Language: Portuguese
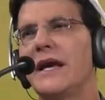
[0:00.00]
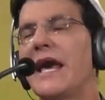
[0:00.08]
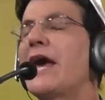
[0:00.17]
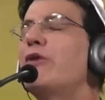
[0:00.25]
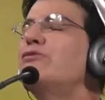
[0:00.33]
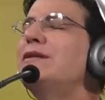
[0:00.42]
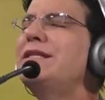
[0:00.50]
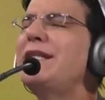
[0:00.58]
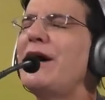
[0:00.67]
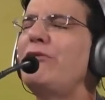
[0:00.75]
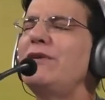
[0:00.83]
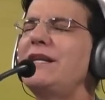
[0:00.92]
Eu
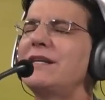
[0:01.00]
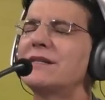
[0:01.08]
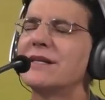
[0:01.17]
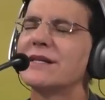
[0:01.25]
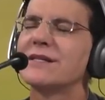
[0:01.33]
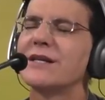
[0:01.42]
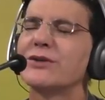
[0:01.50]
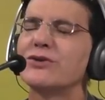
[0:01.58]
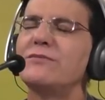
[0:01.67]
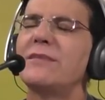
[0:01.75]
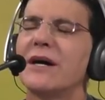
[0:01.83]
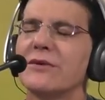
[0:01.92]
não lhes
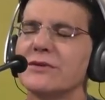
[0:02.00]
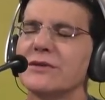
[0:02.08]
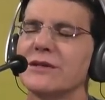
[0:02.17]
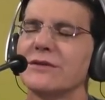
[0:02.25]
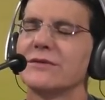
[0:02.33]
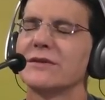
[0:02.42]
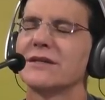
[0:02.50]
desejo mal, Senhor.